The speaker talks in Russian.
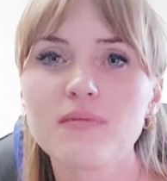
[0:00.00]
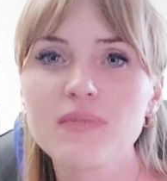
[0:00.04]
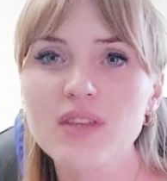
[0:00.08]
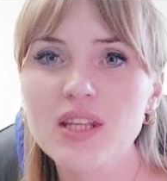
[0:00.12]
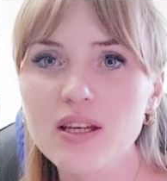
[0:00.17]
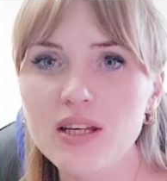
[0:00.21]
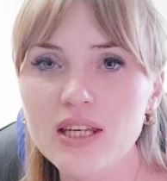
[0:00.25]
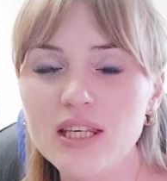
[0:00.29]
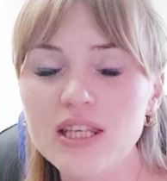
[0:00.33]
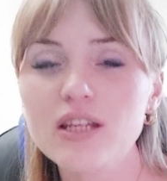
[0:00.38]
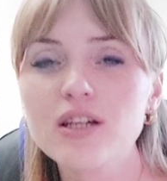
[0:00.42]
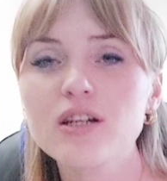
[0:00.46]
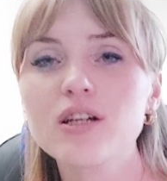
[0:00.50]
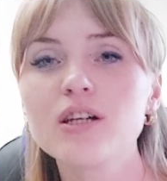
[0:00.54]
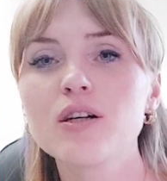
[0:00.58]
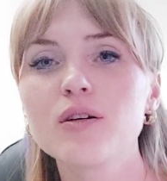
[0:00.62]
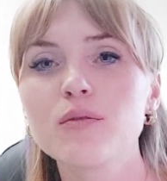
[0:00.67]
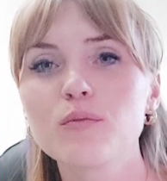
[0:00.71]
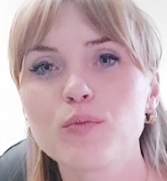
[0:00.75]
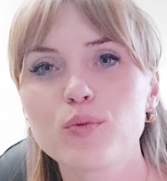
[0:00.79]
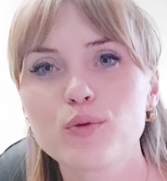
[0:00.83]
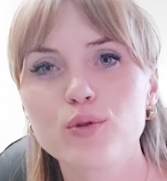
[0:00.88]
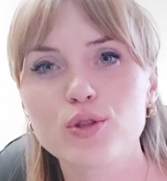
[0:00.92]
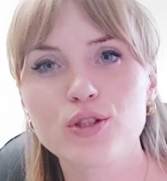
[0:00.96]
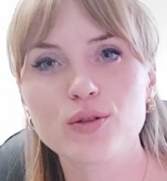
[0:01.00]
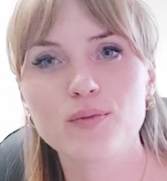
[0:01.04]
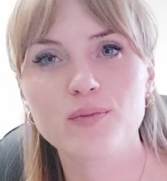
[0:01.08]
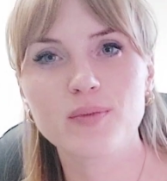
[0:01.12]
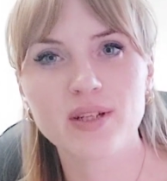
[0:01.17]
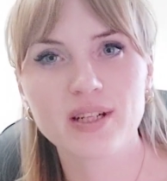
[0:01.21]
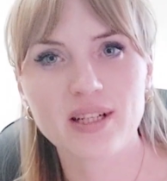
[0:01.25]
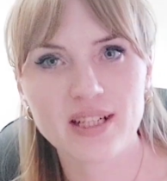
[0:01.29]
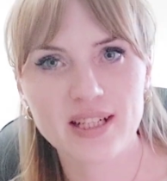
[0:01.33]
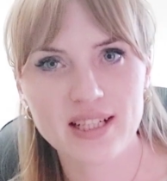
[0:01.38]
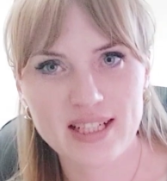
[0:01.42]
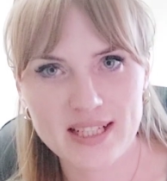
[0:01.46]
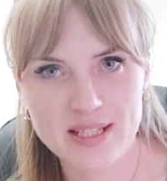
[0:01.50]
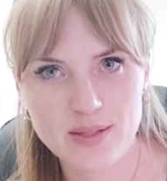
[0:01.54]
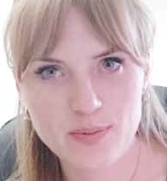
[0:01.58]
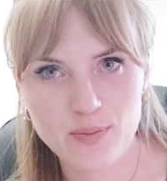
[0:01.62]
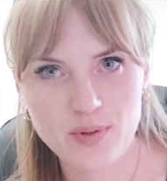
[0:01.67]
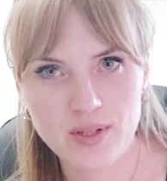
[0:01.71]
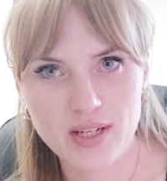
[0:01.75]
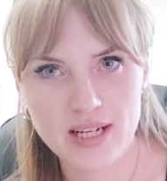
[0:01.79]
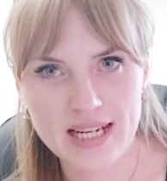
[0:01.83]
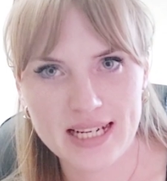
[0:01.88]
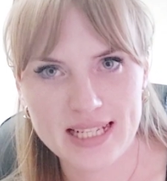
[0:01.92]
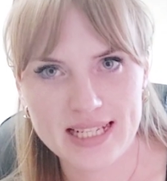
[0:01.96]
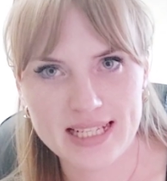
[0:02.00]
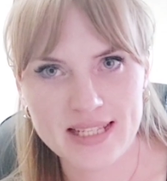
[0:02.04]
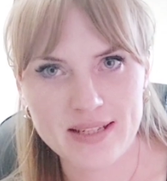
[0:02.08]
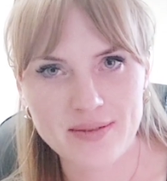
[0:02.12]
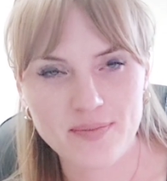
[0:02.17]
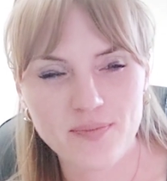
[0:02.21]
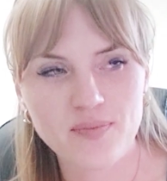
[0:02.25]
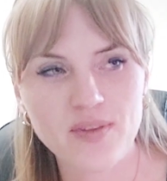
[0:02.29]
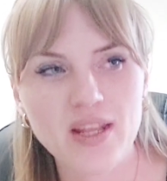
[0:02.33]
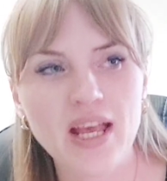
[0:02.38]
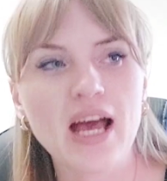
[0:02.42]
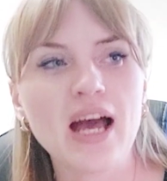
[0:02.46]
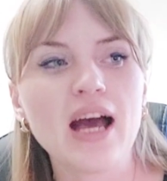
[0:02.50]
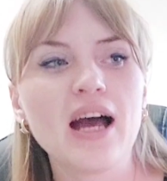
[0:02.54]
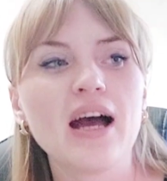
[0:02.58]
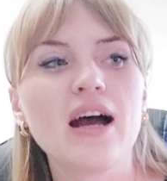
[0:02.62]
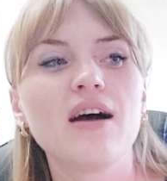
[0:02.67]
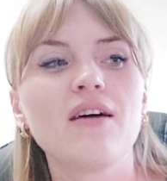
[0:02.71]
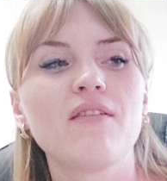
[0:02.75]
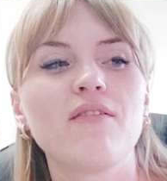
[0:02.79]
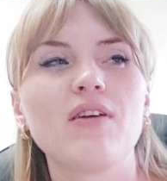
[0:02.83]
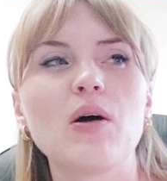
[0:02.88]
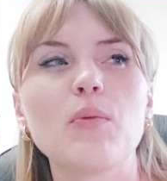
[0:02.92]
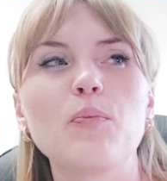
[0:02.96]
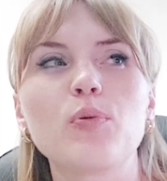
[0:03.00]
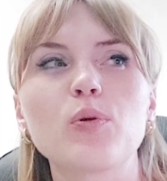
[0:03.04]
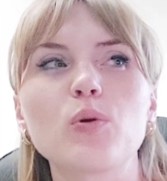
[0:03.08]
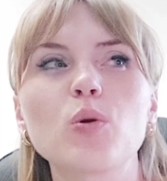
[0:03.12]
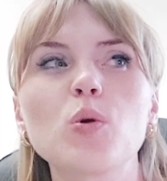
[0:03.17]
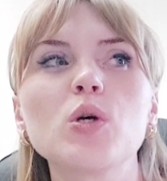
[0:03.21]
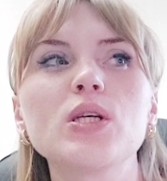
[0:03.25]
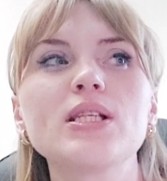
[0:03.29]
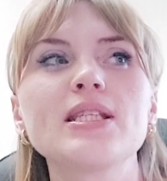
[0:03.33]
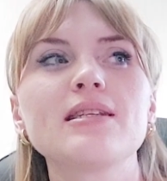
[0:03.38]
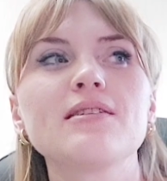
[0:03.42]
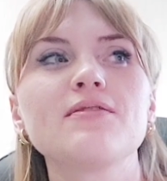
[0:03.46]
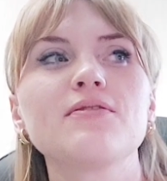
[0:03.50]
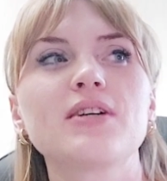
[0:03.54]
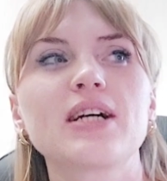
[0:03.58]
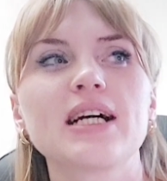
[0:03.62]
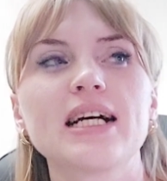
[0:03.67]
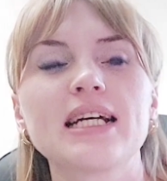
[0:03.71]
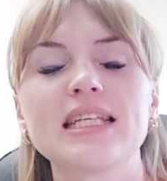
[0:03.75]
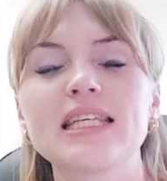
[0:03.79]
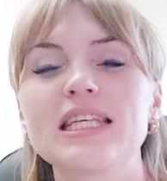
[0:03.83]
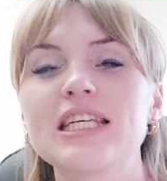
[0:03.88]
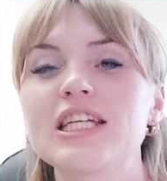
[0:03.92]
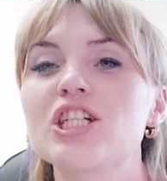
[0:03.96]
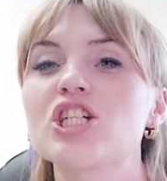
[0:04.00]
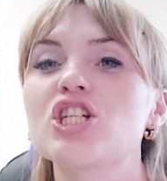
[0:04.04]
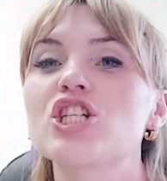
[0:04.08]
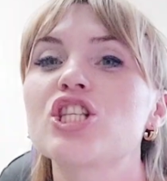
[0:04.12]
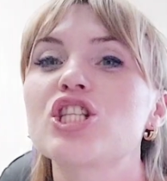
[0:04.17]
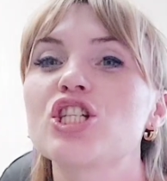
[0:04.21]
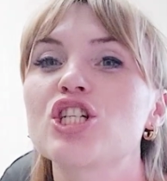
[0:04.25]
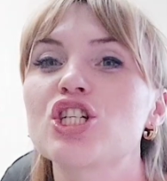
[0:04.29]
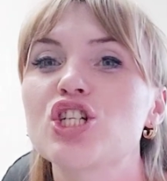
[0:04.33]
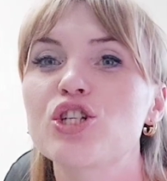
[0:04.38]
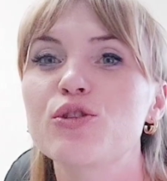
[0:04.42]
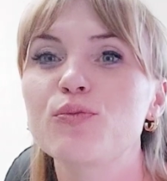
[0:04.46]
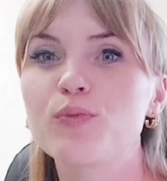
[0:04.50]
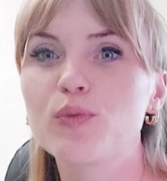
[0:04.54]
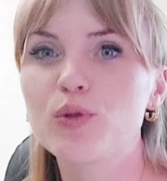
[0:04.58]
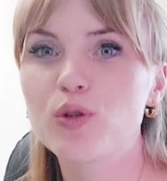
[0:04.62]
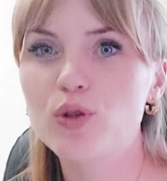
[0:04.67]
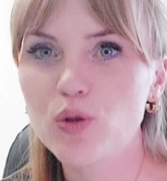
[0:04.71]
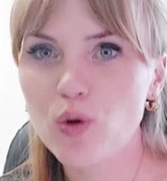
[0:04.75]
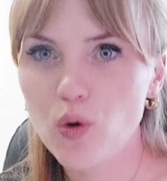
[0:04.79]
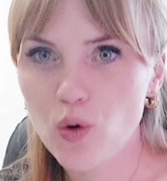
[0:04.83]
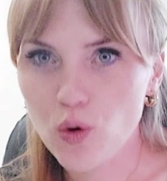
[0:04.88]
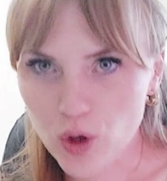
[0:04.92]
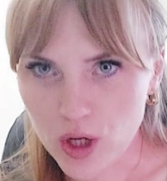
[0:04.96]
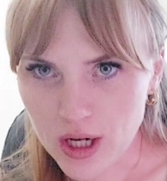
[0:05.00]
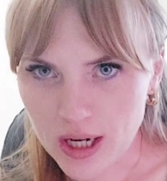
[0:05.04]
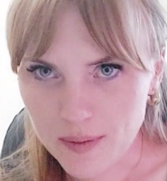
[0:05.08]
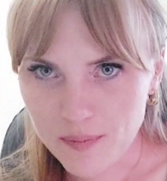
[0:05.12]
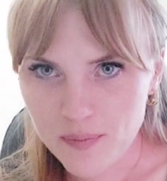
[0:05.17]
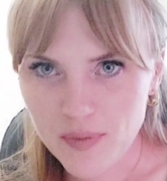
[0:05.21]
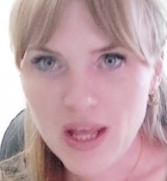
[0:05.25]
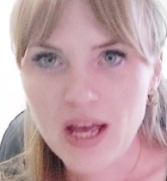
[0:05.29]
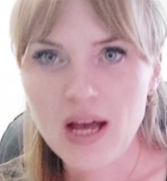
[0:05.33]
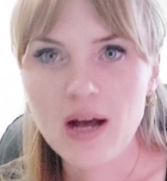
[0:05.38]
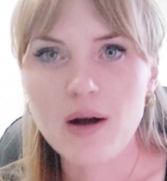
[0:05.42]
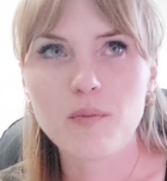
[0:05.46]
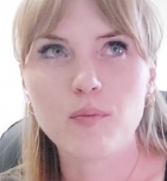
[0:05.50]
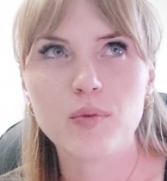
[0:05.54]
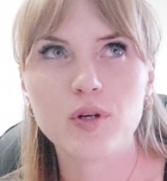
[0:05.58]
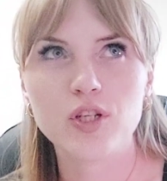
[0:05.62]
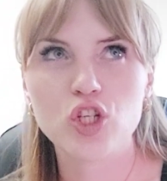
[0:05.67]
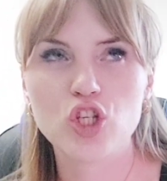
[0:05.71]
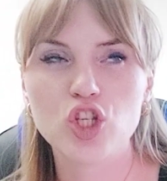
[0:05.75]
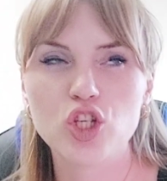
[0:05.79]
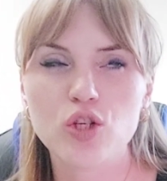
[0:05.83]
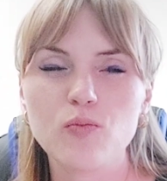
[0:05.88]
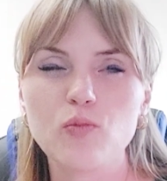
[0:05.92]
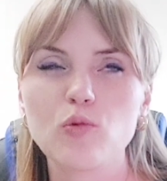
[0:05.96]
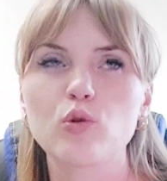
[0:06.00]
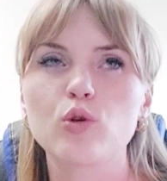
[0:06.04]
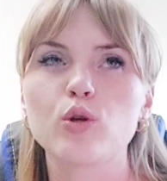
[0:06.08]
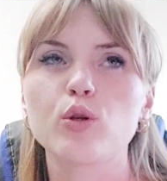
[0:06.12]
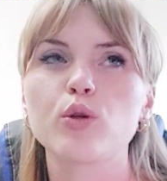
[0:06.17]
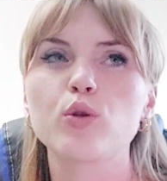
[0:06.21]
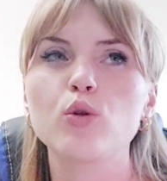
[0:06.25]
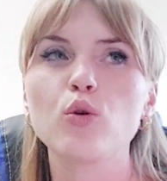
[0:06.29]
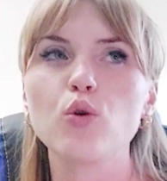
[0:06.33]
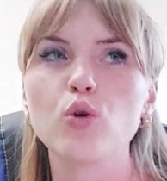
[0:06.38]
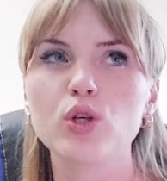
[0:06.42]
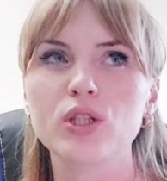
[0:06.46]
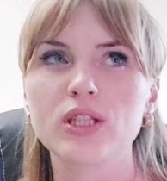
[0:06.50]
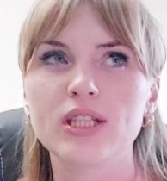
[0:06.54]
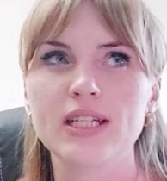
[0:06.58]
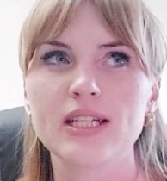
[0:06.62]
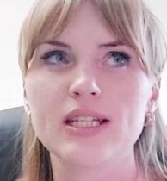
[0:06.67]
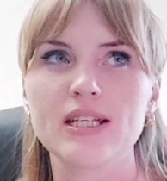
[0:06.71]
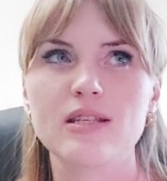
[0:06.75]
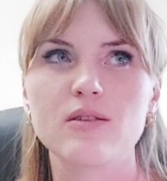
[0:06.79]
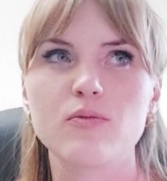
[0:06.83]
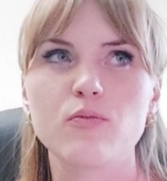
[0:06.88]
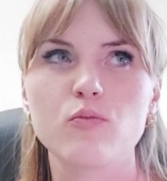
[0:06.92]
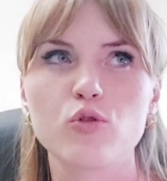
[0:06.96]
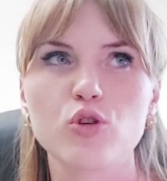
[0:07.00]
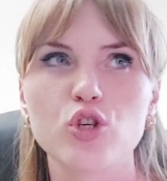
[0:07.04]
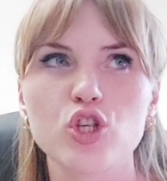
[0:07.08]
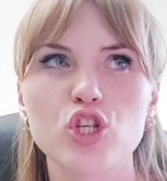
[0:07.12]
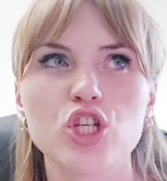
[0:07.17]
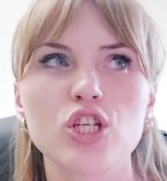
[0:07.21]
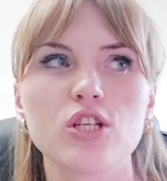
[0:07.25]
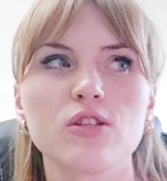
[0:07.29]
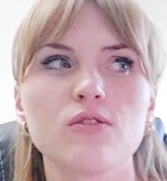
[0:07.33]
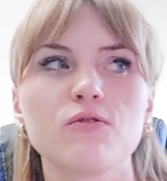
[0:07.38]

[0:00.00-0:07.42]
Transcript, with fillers: их будем разбирать. Вопросов, конечно же, много. Почему кто-то из мужчин